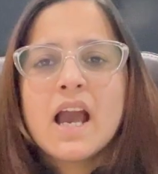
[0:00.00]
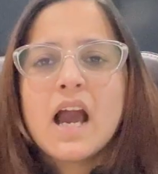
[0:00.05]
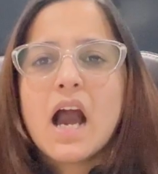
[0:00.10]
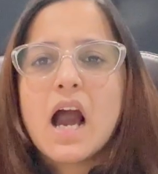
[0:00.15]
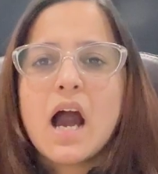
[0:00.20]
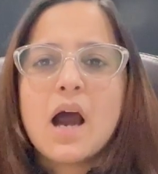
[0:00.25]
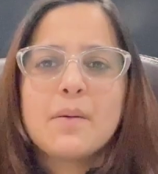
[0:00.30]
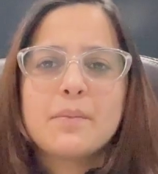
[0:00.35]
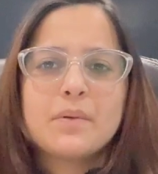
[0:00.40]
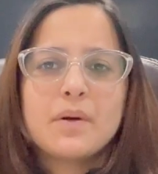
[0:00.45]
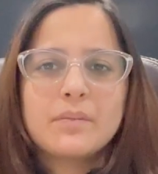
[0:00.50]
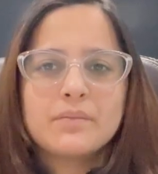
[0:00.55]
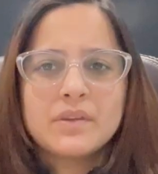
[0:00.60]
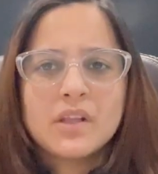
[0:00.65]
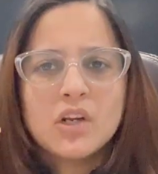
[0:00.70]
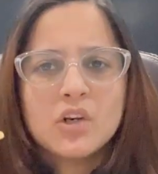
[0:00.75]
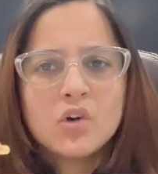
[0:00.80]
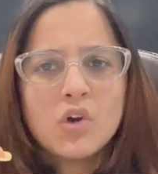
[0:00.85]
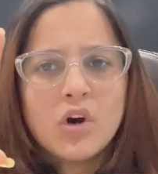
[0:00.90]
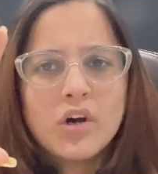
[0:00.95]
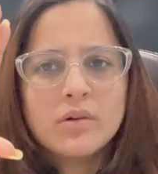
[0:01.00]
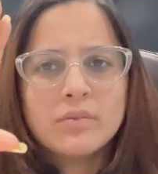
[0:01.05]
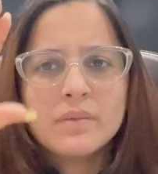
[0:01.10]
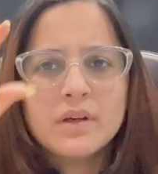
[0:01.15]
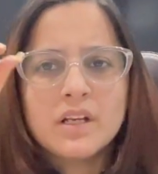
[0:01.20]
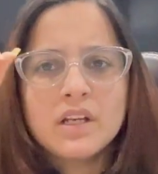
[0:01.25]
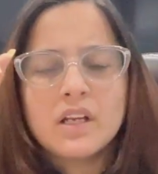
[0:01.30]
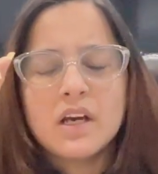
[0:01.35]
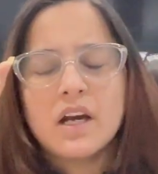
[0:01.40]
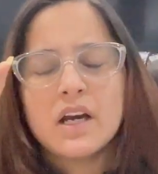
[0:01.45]
आप अपना
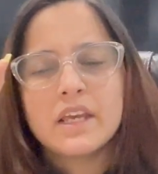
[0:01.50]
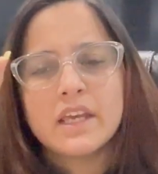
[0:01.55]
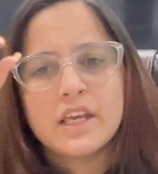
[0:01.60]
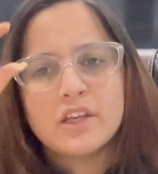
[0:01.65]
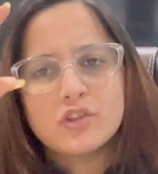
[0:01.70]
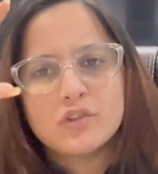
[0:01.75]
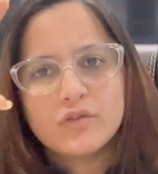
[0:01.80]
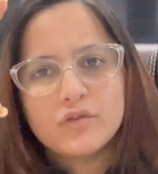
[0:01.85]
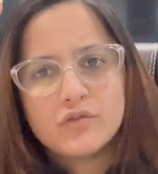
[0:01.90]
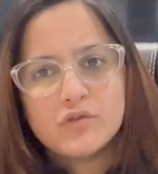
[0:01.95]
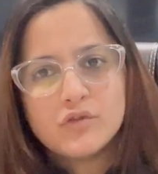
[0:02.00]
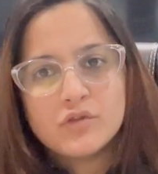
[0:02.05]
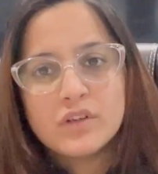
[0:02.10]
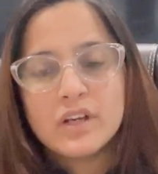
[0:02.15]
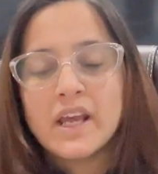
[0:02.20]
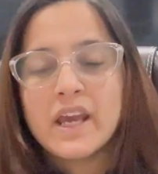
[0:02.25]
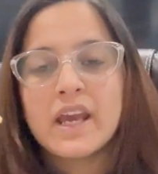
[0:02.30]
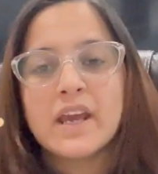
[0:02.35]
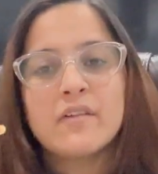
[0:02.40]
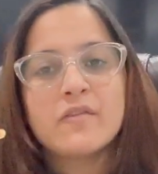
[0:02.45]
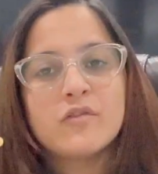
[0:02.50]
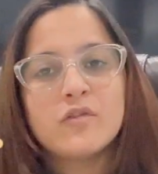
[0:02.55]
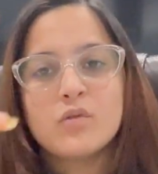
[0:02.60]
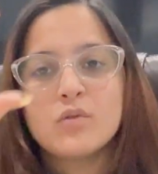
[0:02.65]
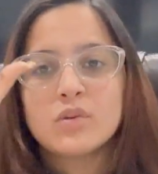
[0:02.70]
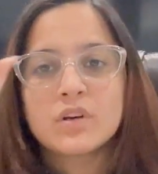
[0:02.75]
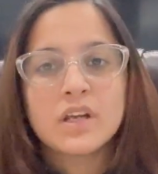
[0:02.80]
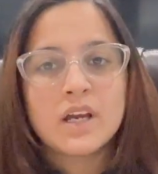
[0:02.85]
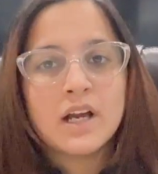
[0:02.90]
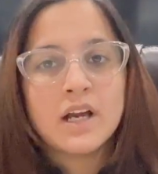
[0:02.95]
नॉर्मल uh, ये जो फ़ोन है
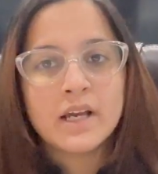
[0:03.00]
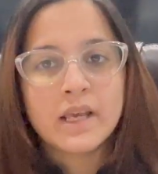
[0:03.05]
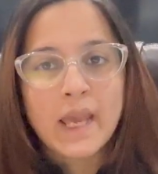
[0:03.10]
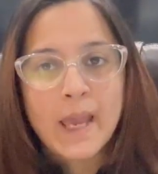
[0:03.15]
फ़ोन का